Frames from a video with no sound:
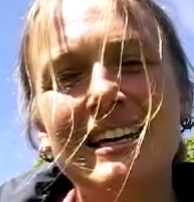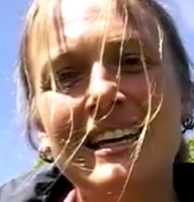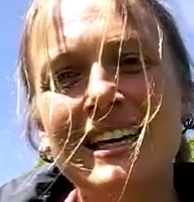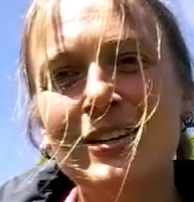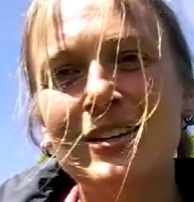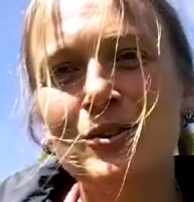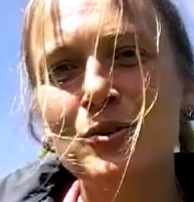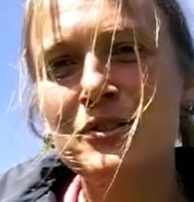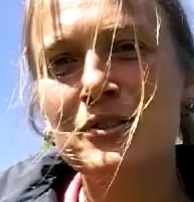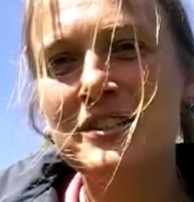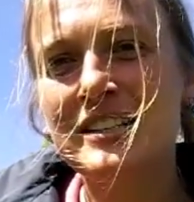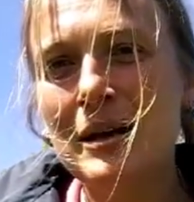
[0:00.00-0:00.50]

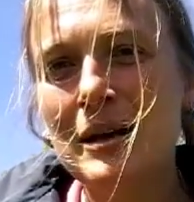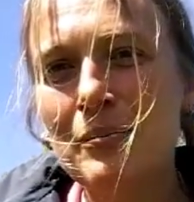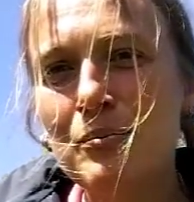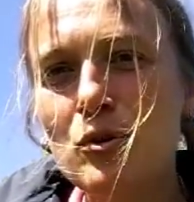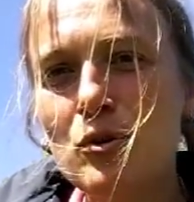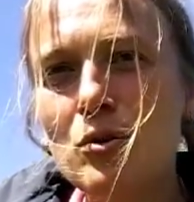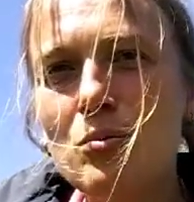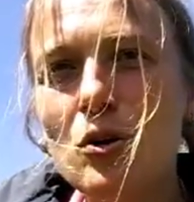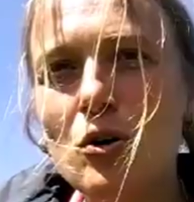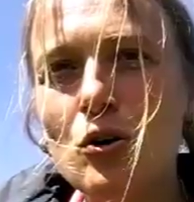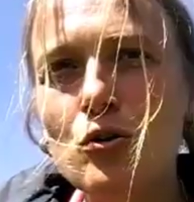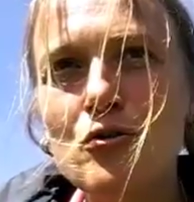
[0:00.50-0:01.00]
et que
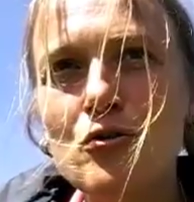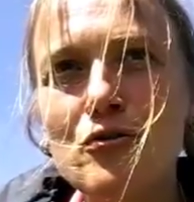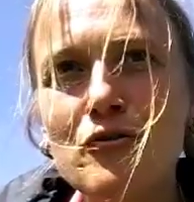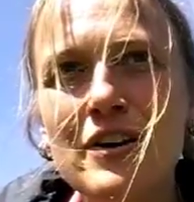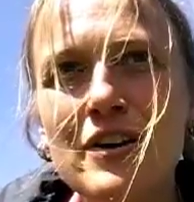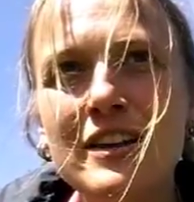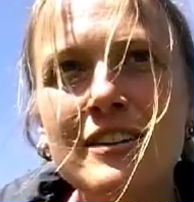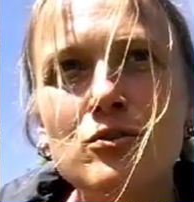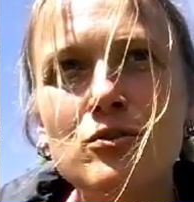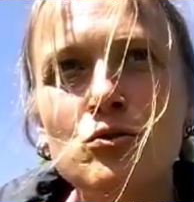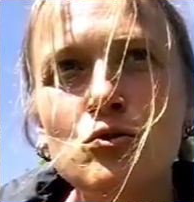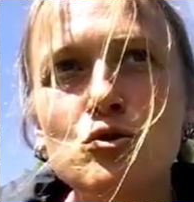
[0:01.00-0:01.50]
simplement le
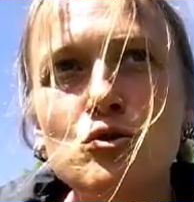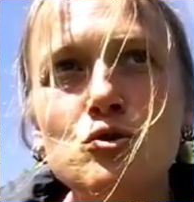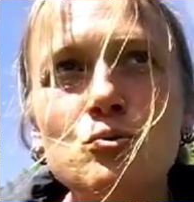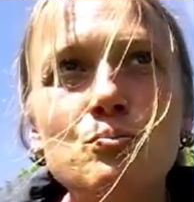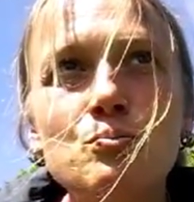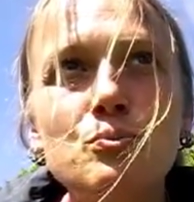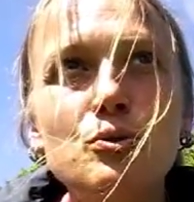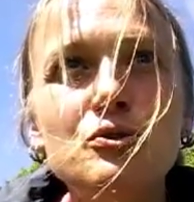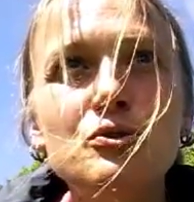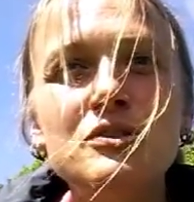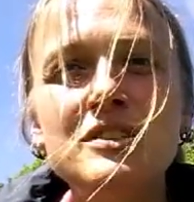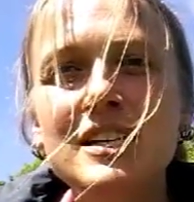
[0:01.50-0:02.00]
fait de se
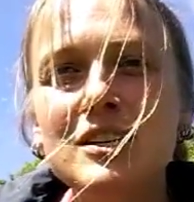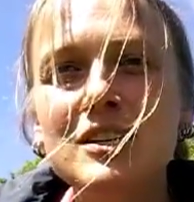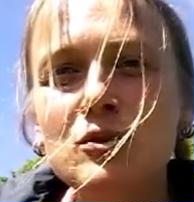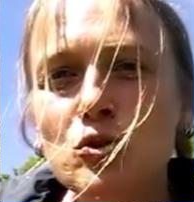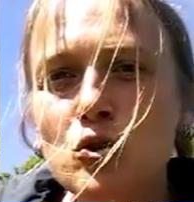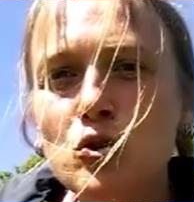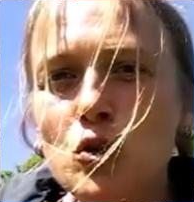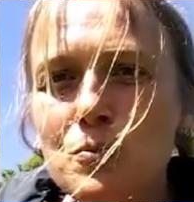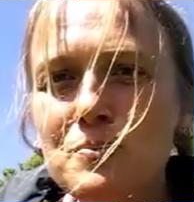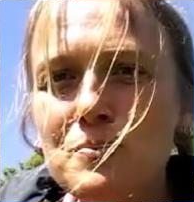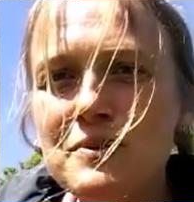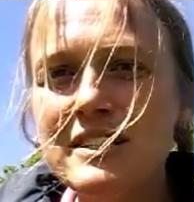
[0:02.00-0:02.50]
poser,
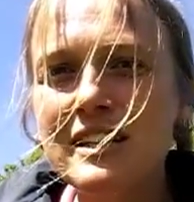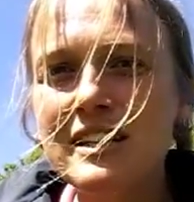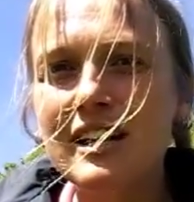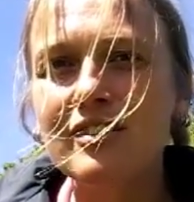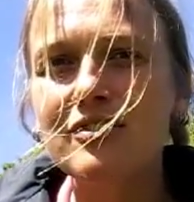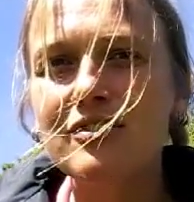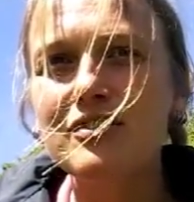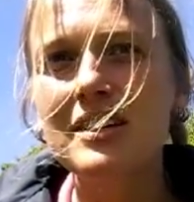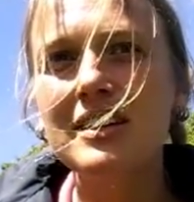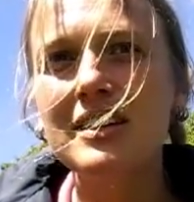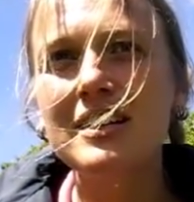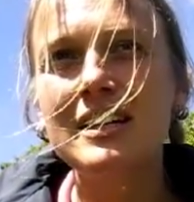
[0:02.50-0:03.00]
de
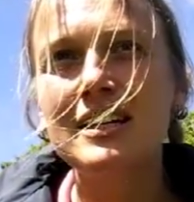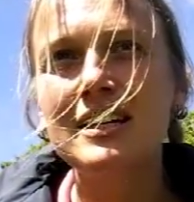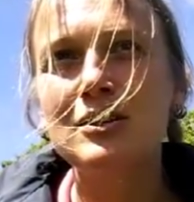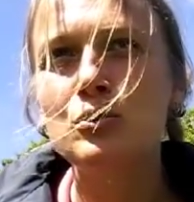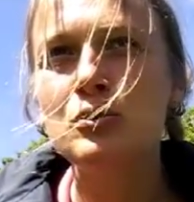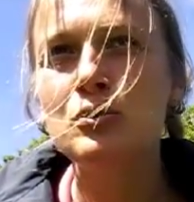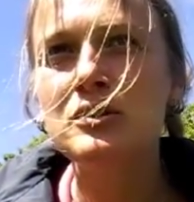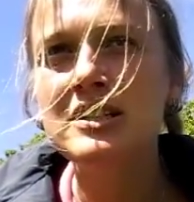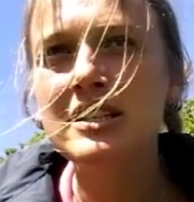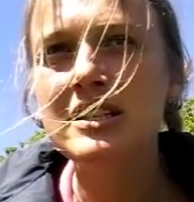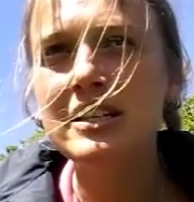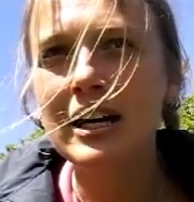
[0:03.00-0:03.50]
l'observer et
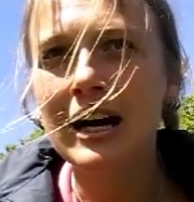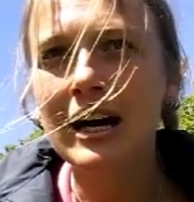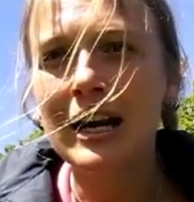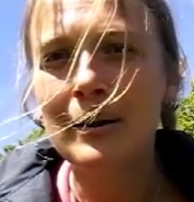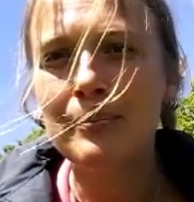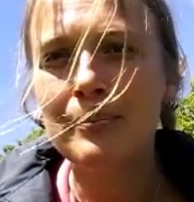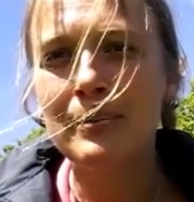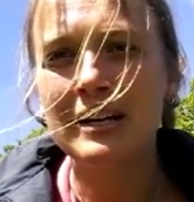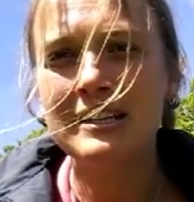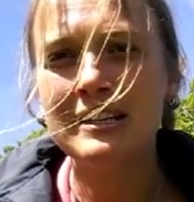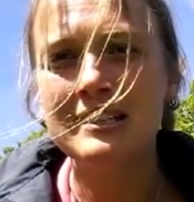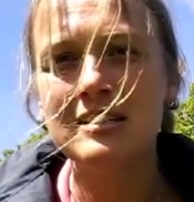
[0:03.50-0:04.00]
de dire à
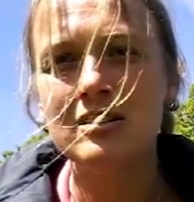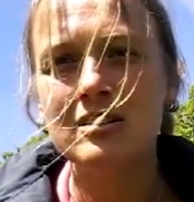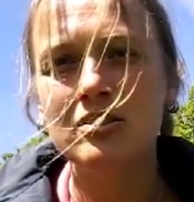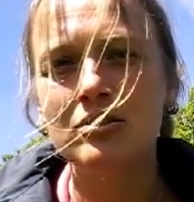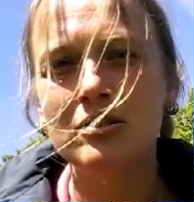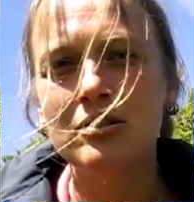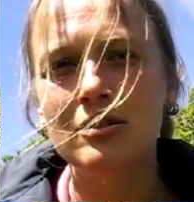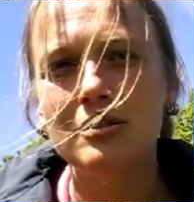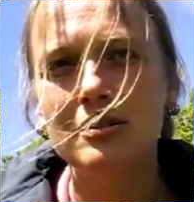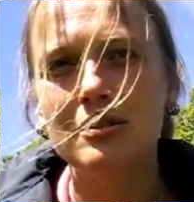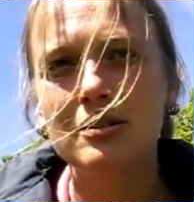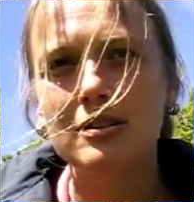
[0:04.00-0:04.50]
la
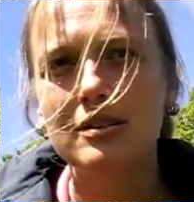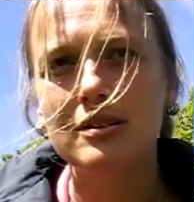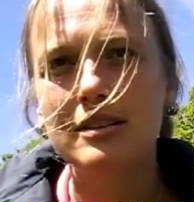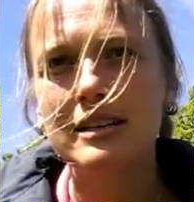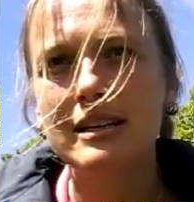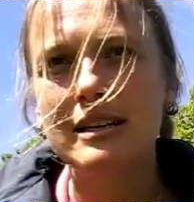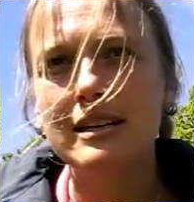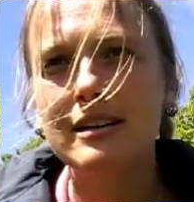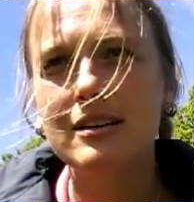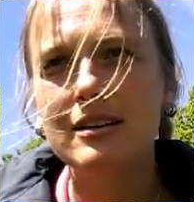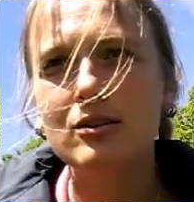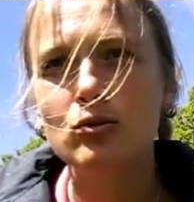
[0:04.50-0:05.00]
personne
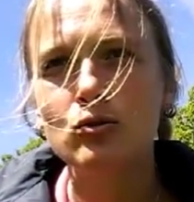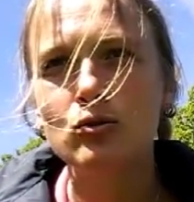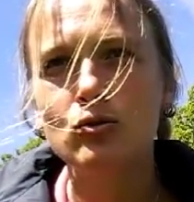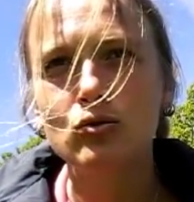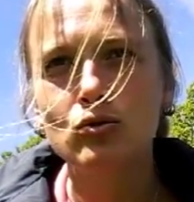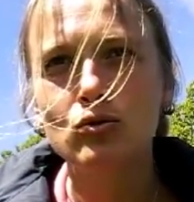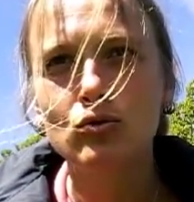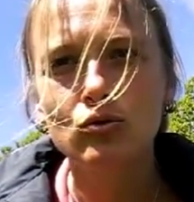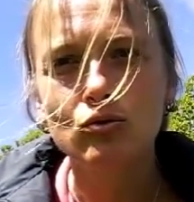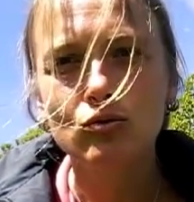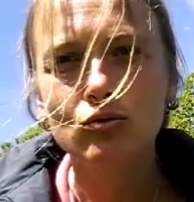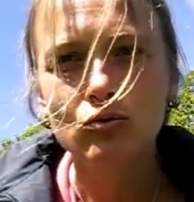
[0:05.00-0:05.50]

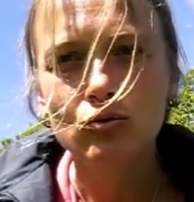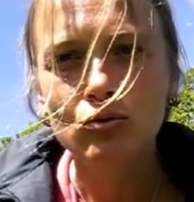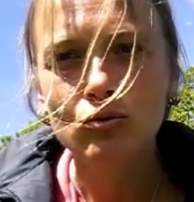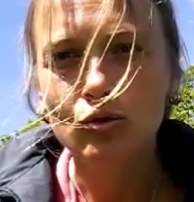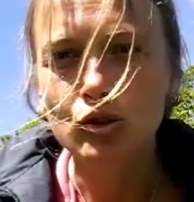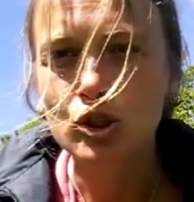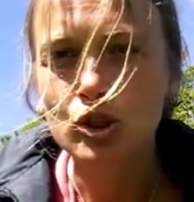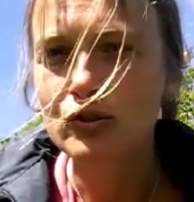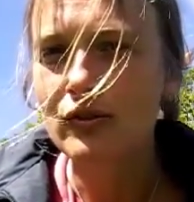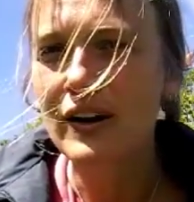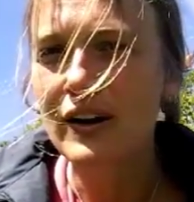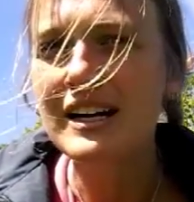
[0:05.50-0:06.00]

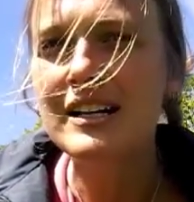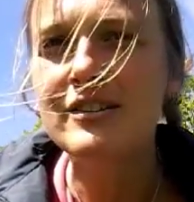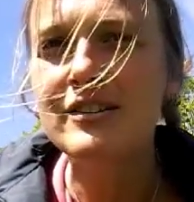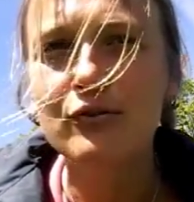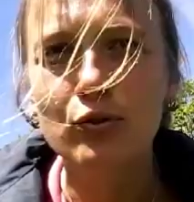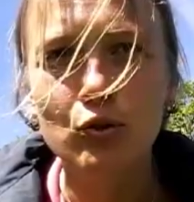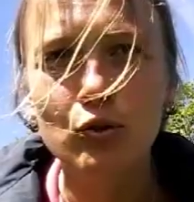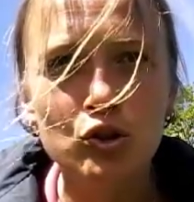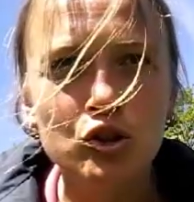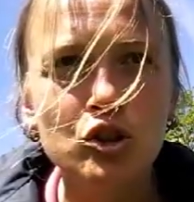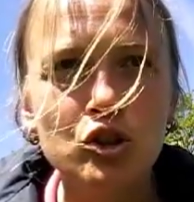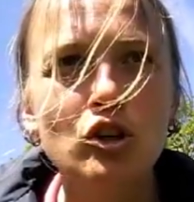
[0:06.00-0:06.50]
ton cheval il
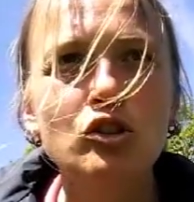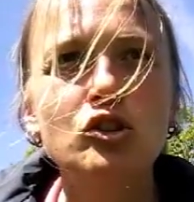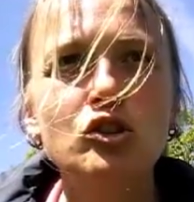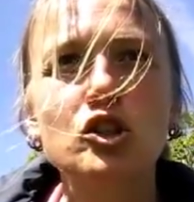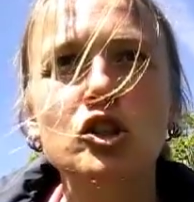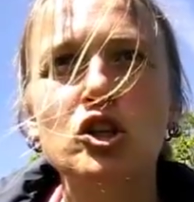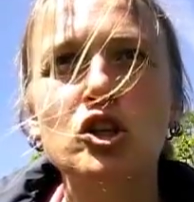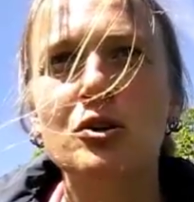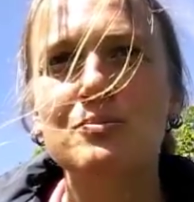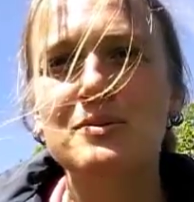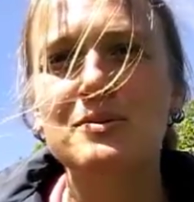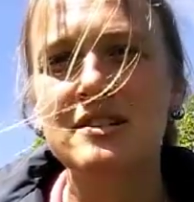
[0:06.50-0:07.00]
fonctionne
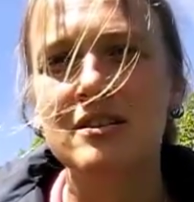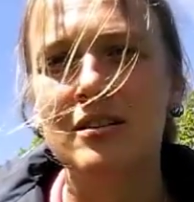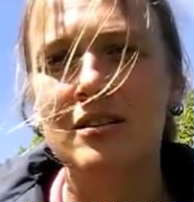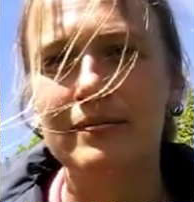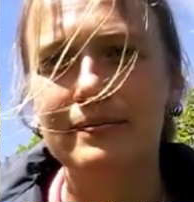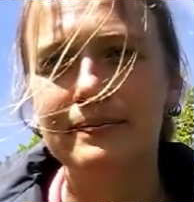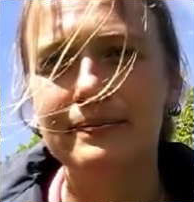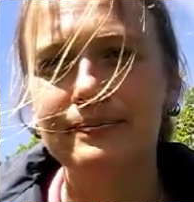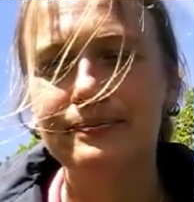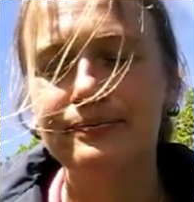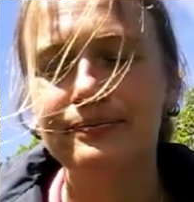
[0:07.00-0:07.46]
comme ça.